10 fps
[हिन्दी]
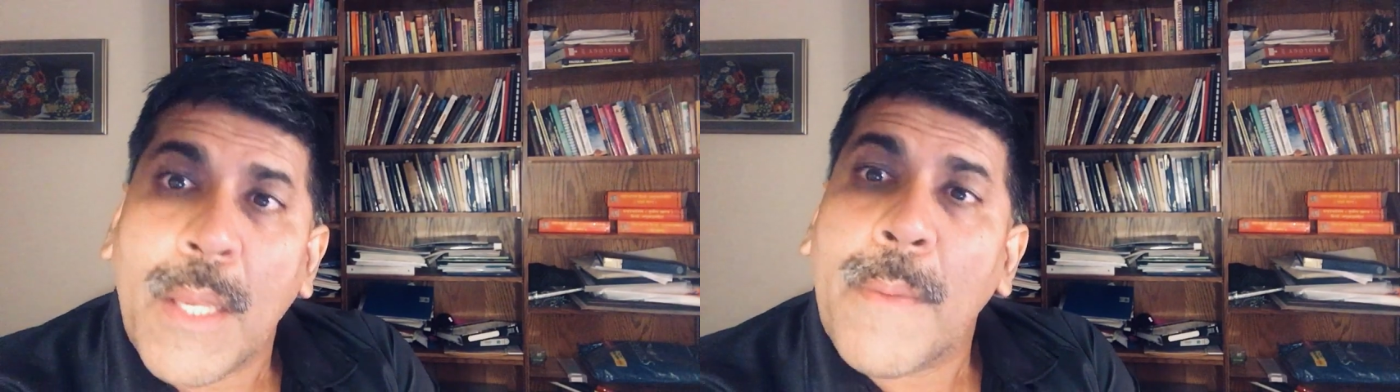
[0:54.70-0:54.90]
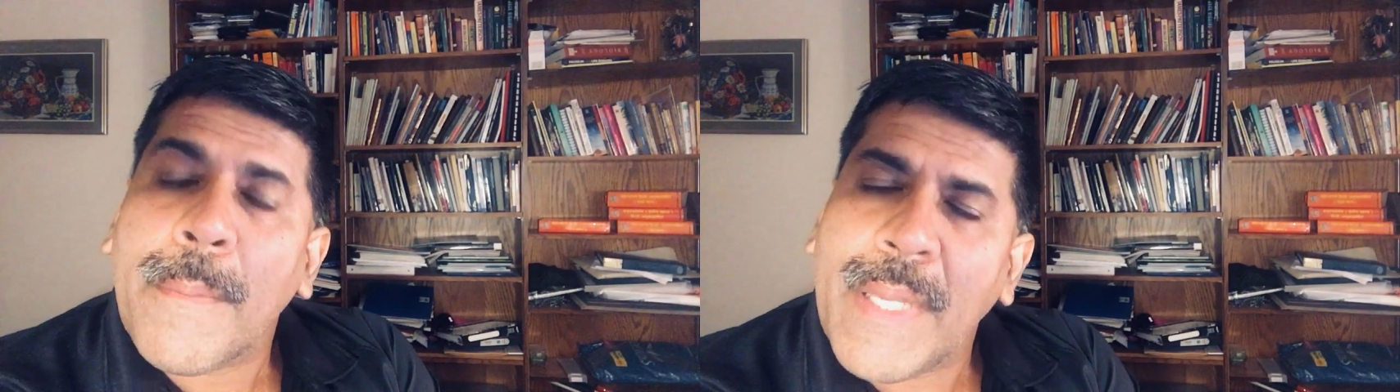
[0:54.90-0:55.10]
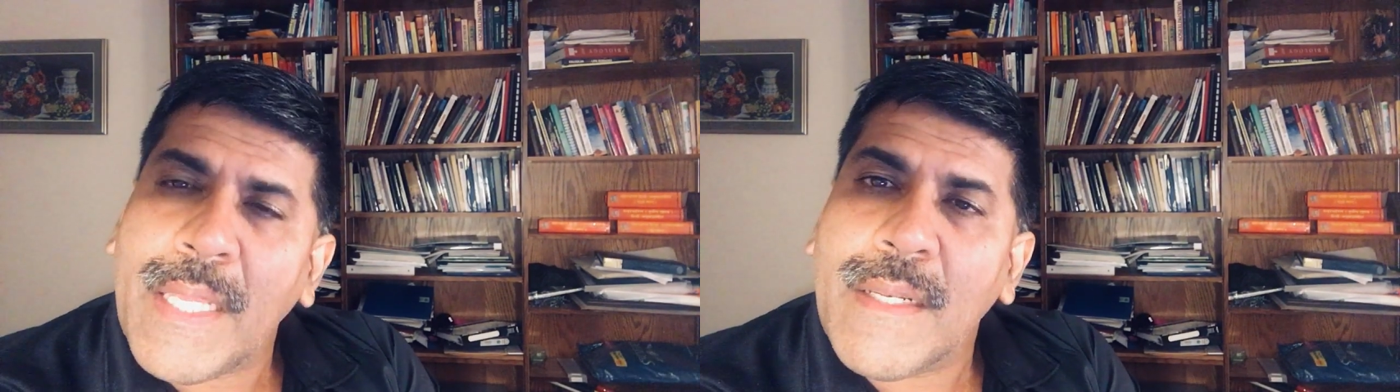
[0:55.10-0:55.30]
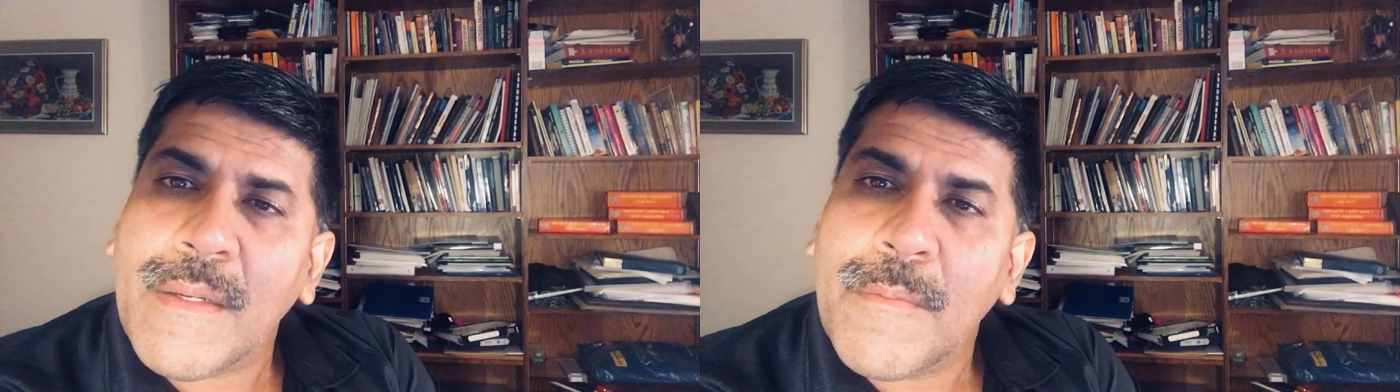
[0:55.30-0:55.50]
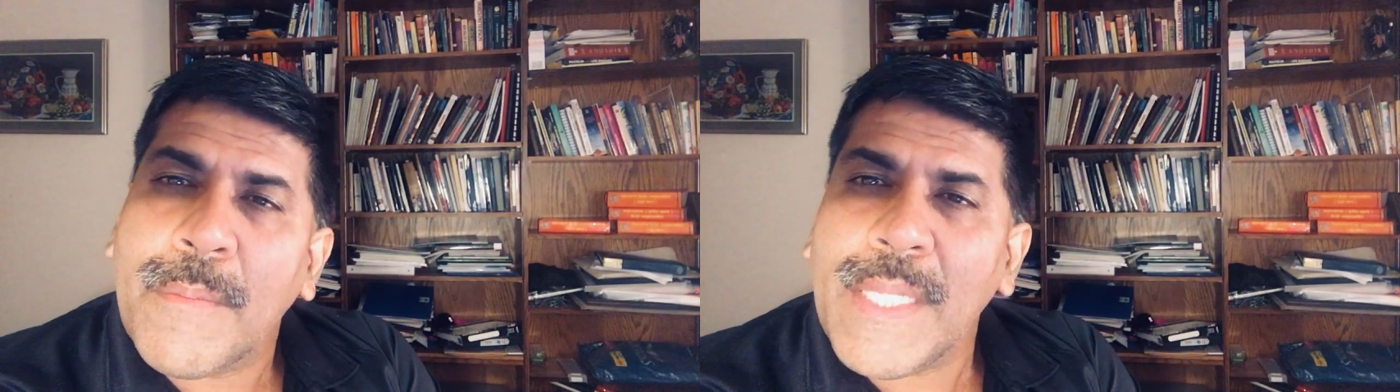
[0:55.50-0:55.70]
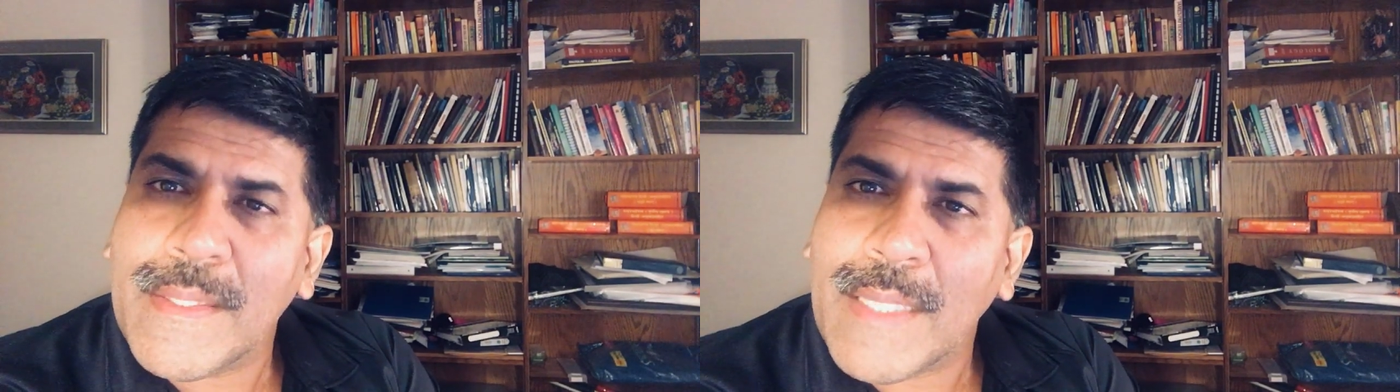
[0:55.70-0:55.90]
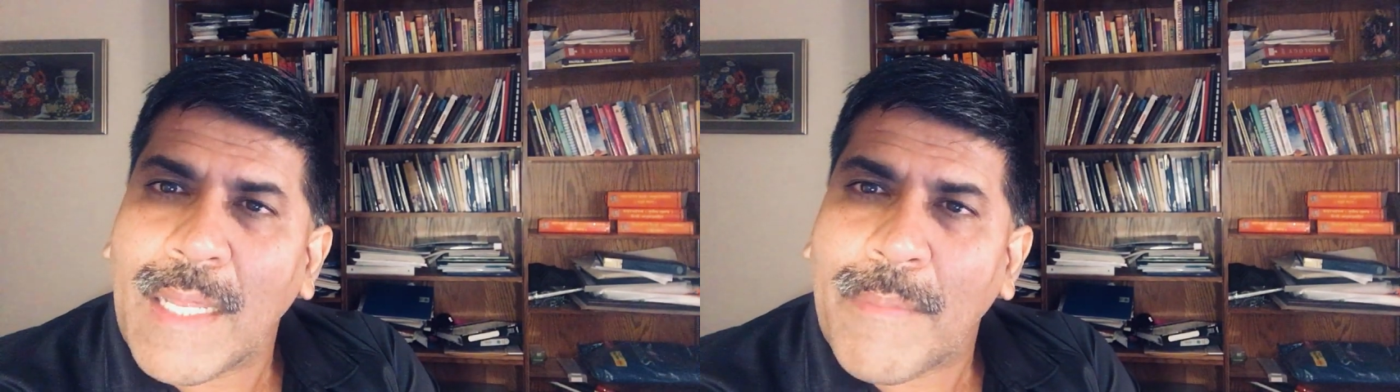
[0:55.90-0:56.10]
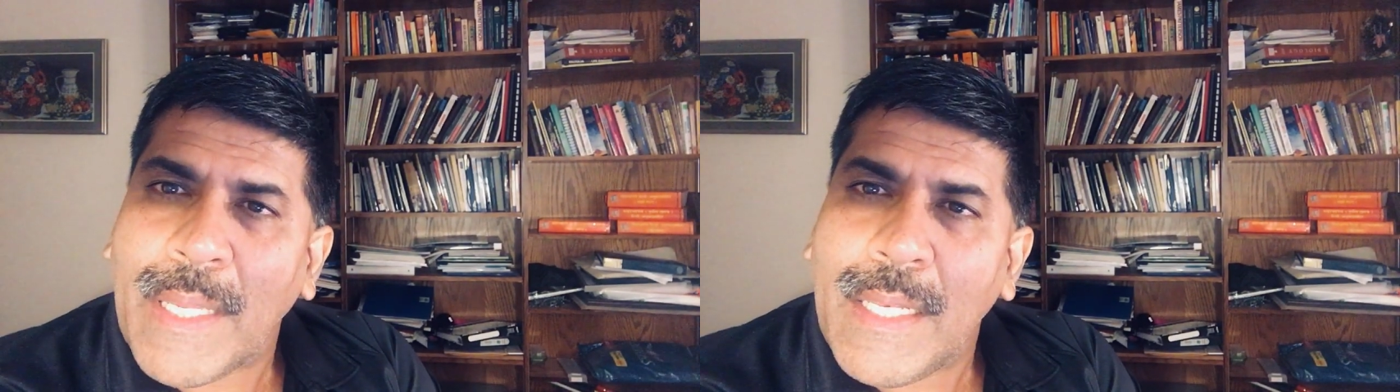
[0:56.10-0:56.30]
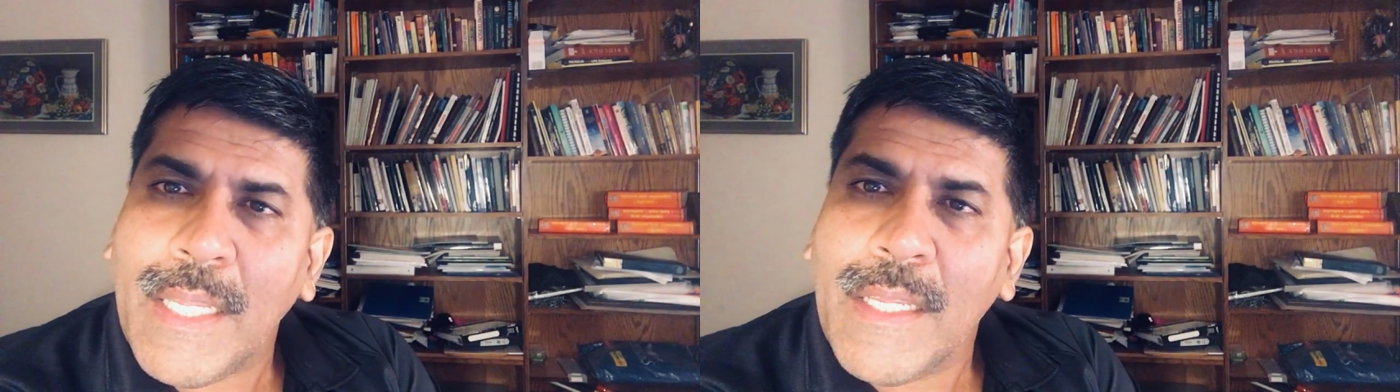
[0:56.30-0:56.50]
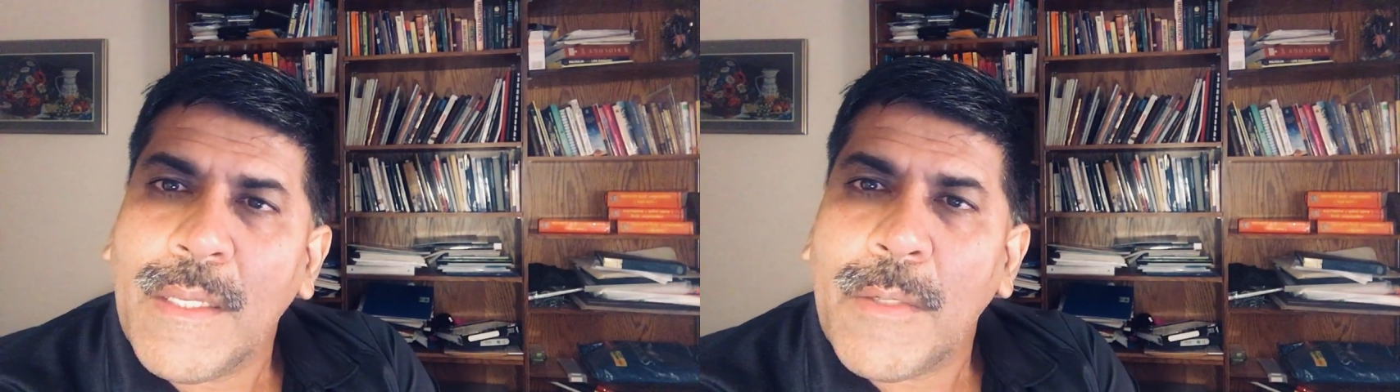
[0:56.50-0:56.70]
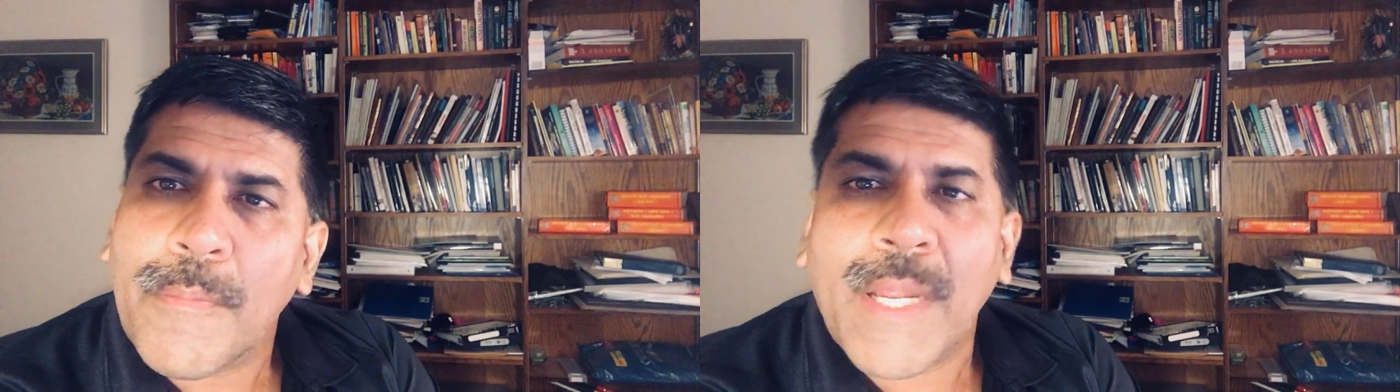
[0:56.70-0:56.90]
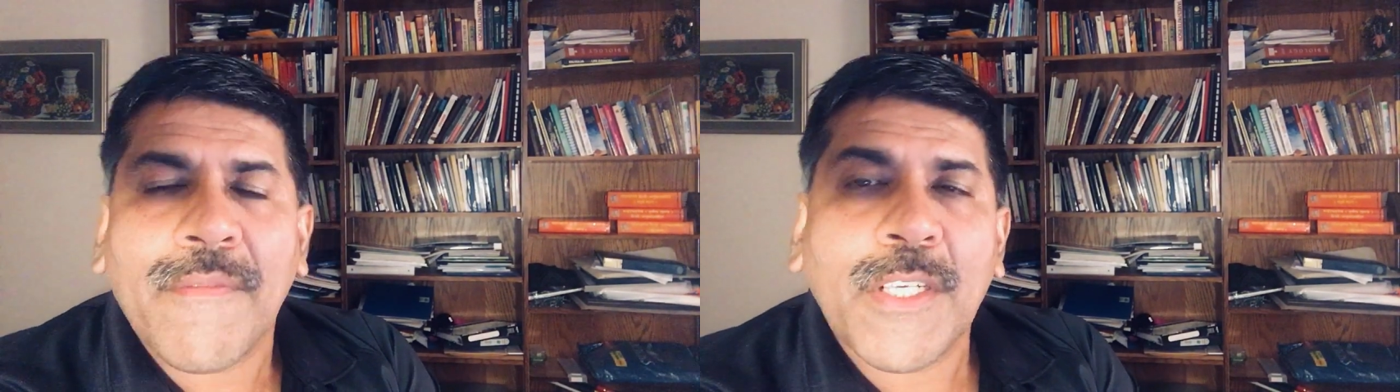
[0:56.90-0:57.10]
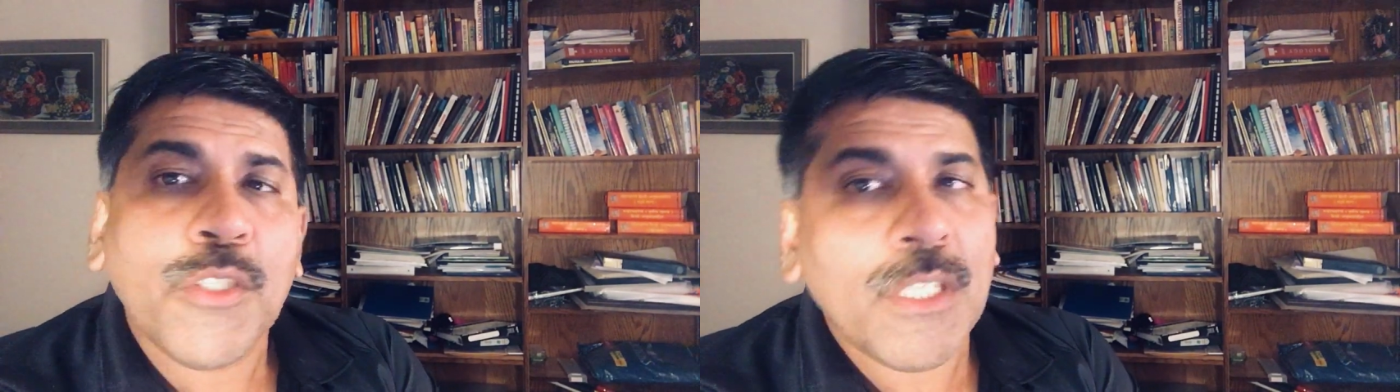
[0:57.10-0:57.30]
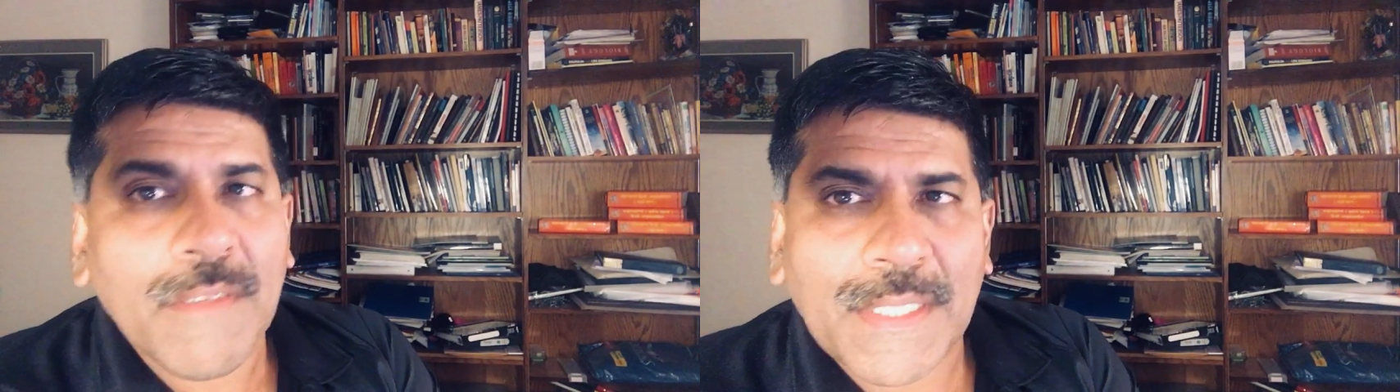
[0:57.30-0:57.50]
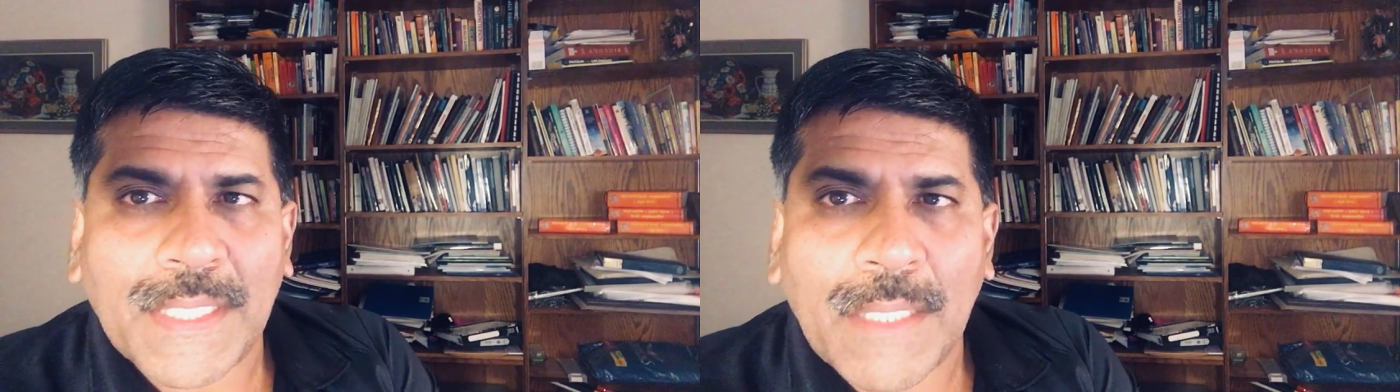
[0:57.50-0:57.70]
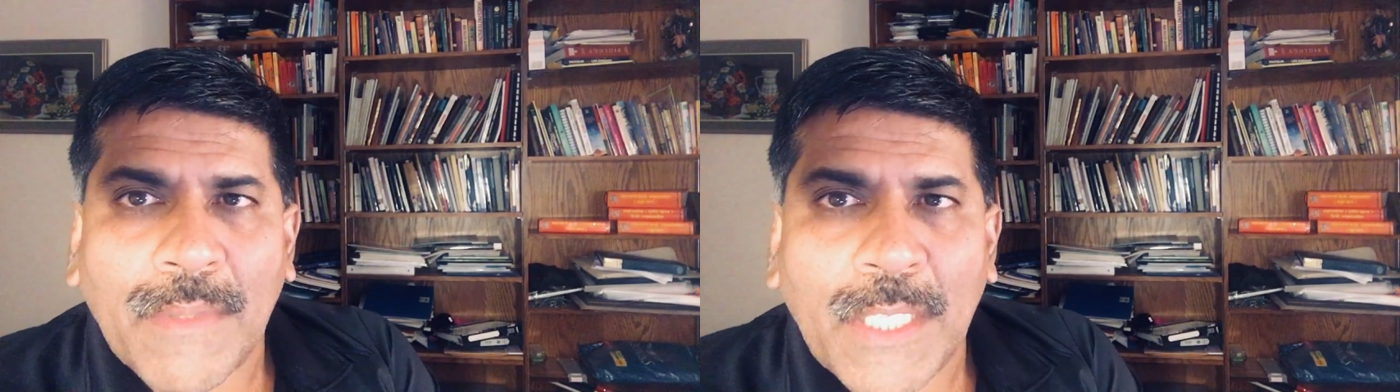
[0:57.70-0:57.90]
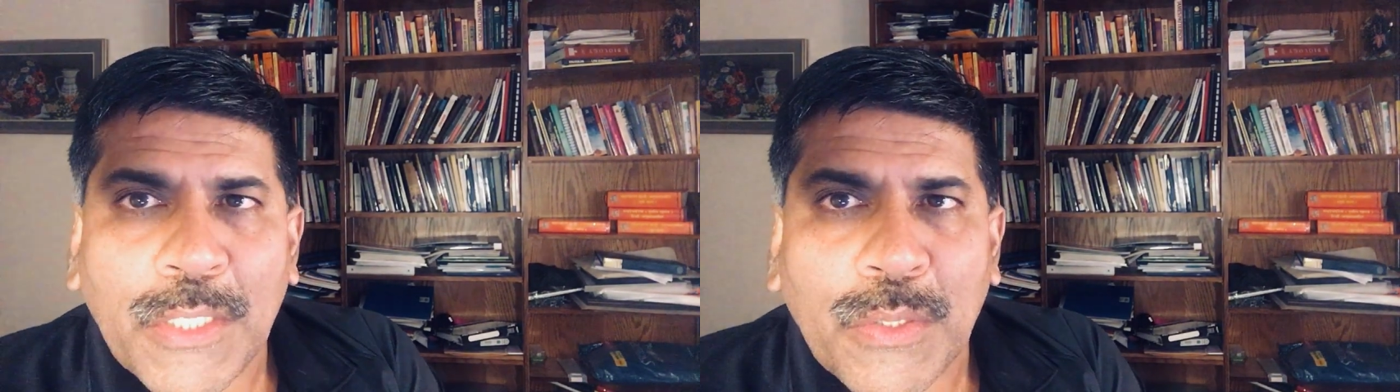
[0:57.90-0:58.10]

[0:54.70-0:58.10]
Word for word: फिर 20 साल पहले प्राइवेट यूनिवर्सिटियां बननी